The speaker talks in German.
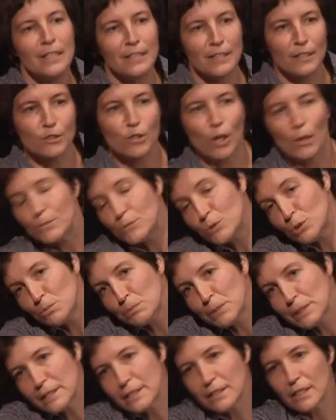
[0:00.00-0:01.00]
Das kommt so
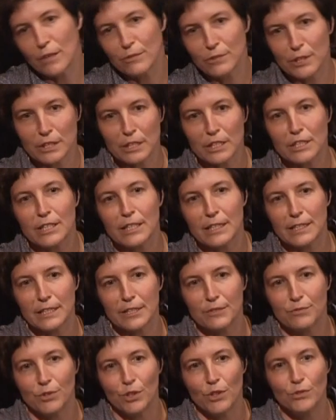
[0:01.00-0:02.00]
ein bisschen auf das Geschick
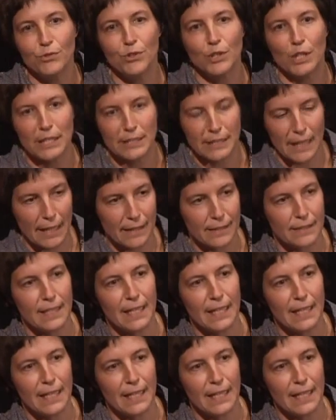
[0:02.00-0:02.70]
des Vorführers an.